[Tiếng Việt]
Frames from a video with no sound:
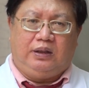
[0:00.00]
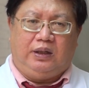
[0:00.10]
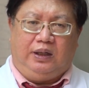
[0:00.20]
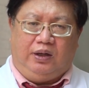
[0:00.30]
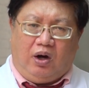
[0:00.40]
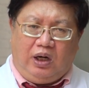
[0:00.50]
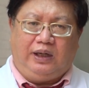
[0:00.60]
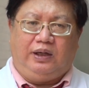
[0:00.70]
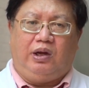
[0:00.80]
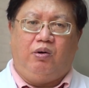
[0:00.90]
Thì đó
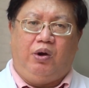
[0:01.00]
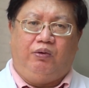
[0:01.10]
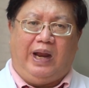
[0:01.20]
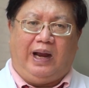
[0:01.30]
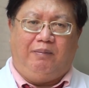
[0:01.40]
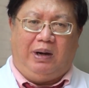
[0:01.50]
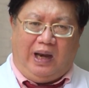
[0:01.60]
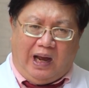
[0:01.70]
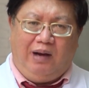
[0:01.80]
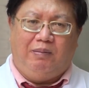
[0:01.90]
là những dấu hiệu nặng mà
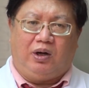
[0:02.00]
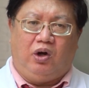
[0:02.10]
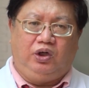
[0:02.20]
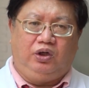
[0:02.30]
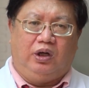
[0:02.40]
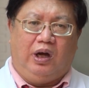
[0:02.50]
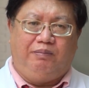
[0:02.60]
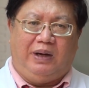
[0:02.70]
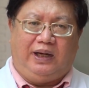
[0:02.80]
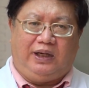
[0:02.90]
lỡ mà có những trường
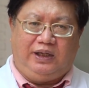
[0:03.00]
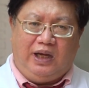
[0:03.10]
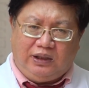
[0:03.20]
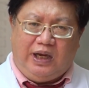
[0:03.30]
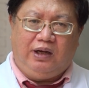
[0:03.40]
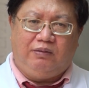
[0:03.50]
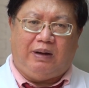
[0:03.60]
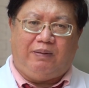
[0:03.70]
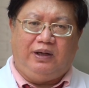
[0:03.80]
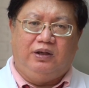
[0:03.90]
hợp này thì nhất thiết chúng
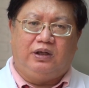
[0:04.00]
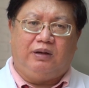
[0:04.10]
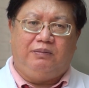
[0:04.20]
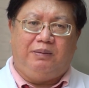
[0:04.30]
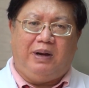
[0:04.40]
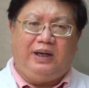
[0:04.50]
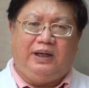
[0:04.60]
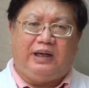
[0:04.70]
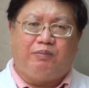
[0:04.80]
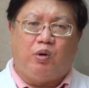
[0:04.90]
ta phải đưa các em bé
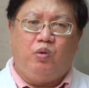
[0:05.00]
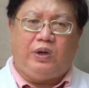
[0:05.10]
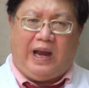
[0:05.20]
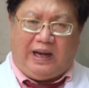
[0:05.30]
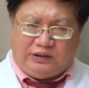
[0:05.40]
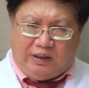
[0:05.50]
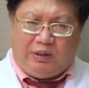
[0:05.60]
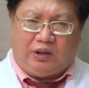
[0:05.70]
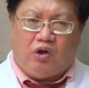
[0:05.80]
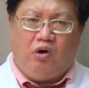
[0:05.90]
đi cấp cứu càng
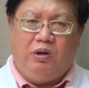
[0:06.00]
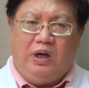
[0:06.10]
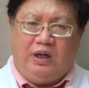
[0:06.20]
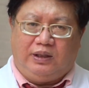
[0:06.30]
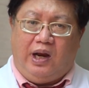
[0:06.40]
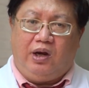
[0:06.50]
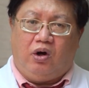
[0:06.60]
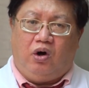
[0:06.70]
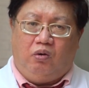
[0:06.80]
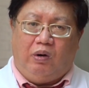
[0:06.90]
sớm càng tốt để
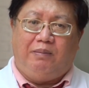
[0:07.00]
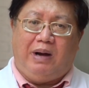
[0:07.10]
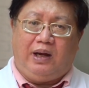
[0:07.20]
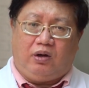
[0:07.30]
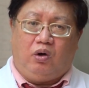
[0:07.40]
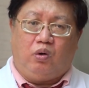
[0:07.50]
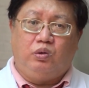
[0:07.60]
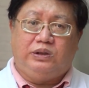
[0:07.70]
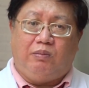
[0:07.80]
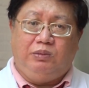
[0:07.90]
còn quả mai còn
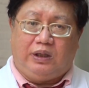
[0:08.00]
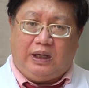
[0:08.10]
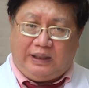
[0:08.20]
cứu sống được